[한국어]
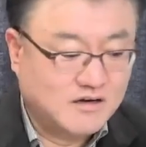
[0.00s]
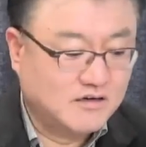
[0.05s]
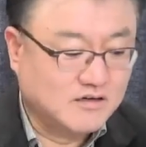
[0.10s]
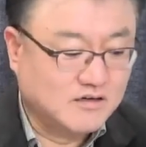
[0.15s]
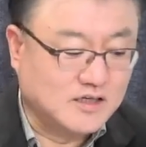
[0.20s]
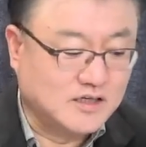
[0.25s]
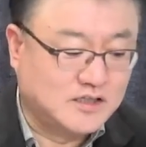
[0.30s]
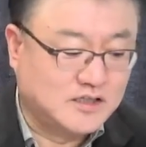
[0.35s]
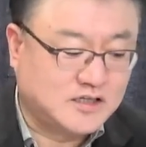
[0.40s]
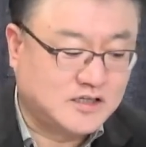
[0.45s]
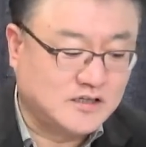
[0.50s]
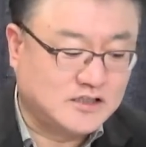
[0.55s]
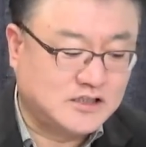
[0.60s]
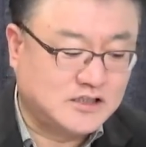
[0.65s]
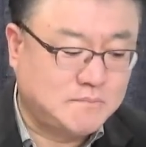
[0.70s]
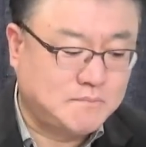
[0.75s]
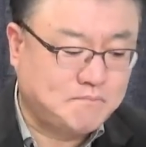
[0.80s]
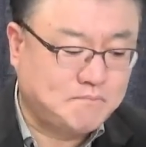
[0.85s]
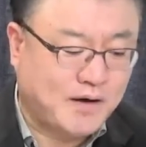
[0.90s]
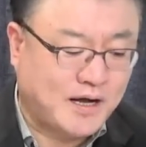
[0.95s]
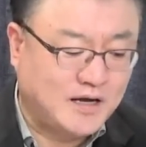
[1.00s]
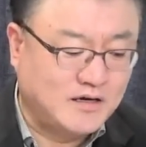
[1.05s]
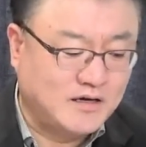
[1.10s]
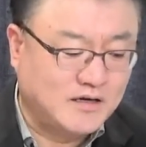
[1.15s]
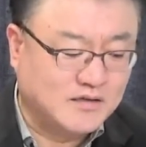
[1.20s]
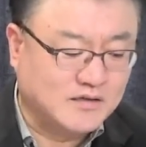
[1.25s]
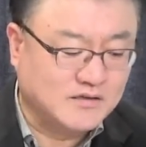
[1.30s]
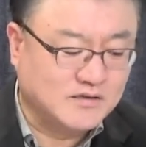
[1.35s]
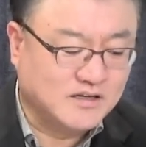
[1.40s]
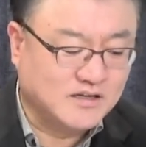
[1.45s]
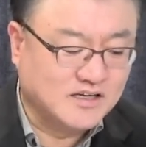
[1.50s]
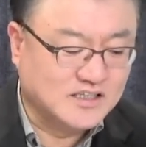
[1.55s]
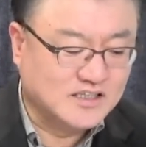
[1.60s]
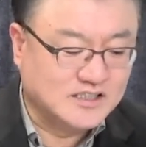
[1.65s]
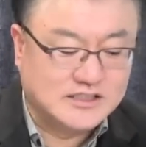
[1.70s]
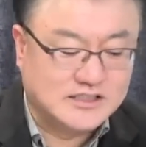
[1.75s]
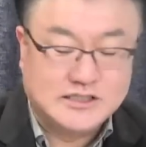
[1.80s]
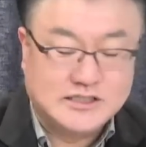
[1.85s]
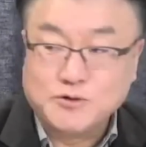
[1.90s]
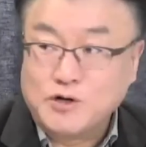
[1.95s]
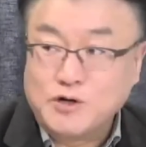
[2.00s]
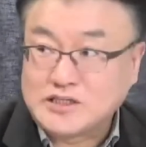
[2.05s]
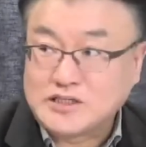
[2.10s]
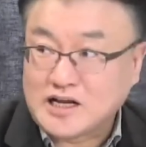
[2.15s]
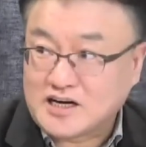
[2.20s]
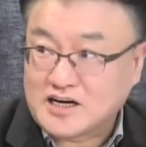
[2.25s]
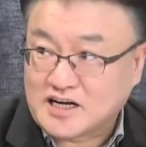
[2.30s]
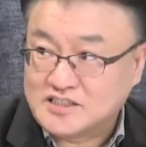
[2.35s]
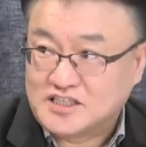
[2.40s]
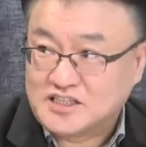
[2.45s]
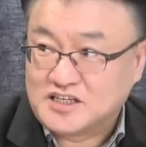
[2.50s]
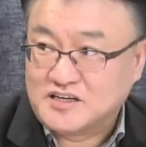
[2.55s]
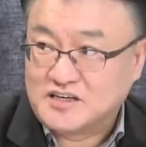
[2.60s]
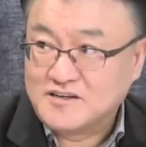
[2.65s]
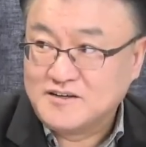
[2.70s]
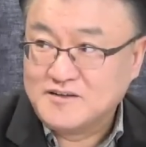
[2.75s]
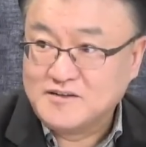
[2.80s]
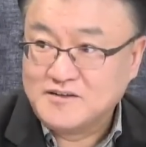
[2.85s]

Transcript: 2018년 2월 달까지 음흠.